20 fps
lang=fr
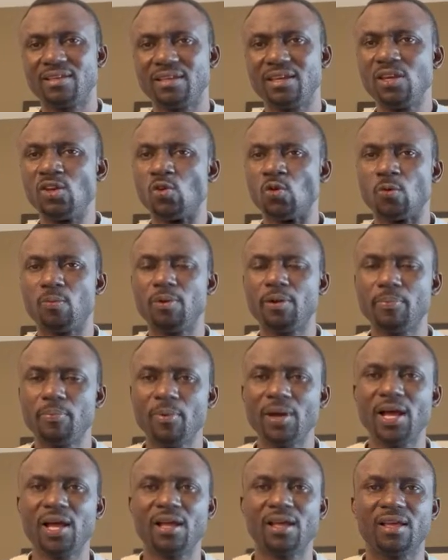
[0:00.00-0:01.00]
il n'oublie
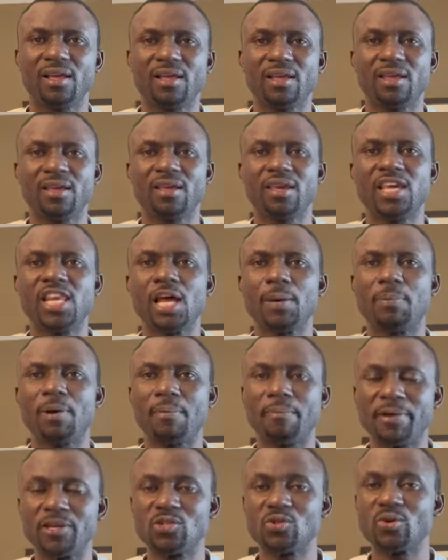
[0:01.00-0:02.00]
pas. Il n'a pas
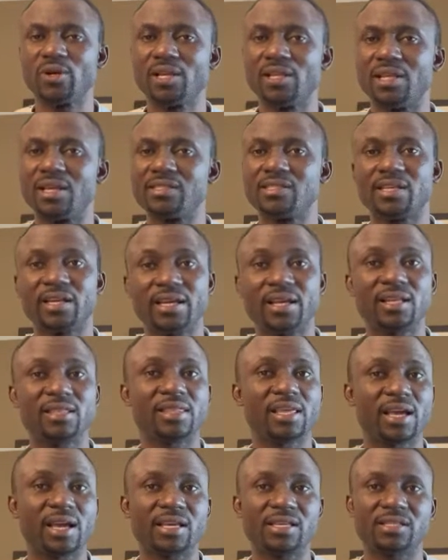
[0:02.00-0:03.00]
besoin d'un
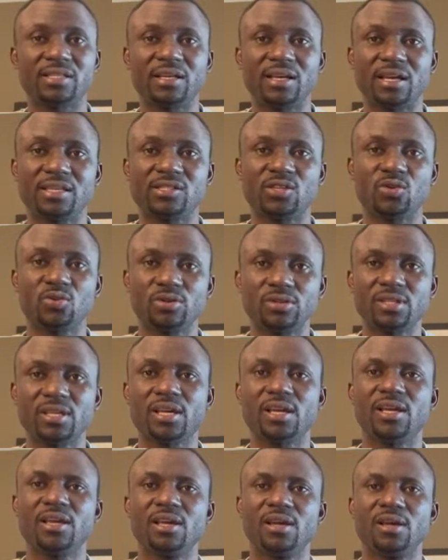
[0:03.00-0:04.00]
secrétaire à, ses
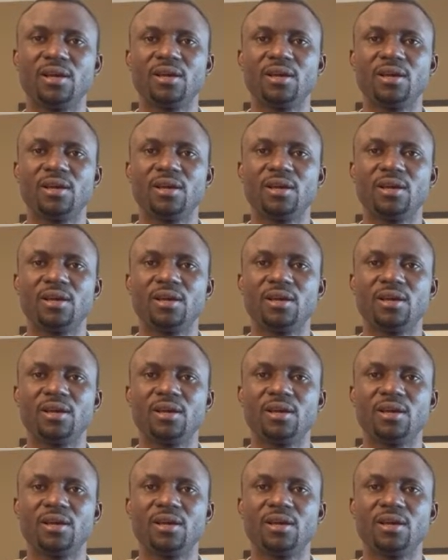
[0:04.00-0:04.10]
côtés